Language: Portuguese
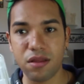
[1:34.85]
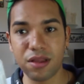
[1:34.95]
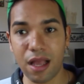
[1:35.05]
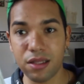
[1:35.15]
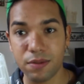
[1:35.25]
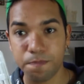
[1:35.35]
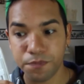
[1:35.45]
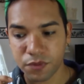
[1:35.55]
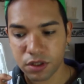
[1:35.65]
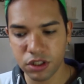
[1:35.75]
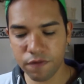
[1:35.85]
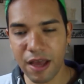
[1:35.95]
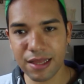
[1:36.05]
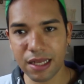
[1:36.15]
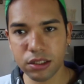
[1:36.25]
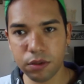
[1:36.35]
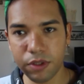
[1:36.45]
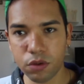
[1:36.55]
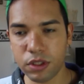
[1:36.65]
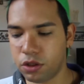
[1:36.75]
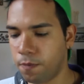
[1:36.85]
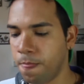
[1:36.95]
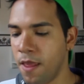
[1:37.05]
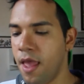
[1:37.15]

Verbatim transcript: isso tá de verdade diminuindo.